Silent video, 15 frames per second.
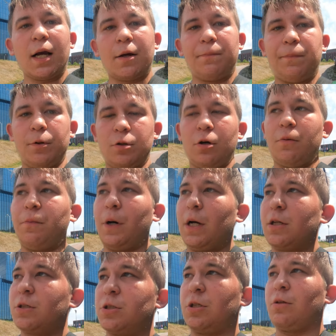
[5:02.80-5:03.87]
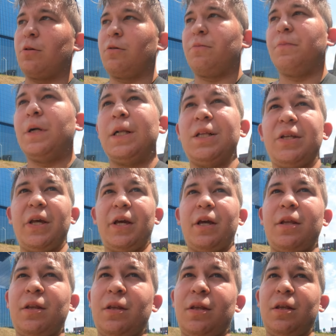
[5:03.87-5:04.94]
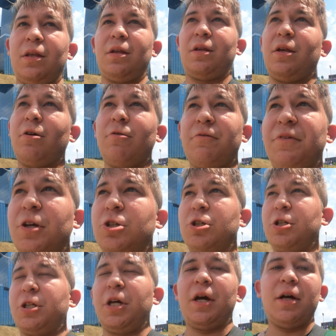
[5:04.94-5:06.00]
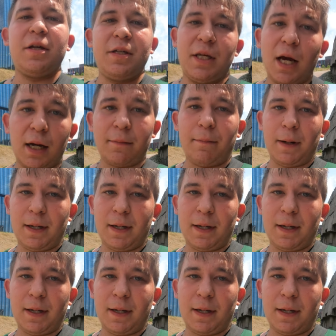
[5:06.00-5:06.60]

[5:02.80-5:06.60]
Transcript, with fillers: tak podoba, że normalnie nie uwierzycie jak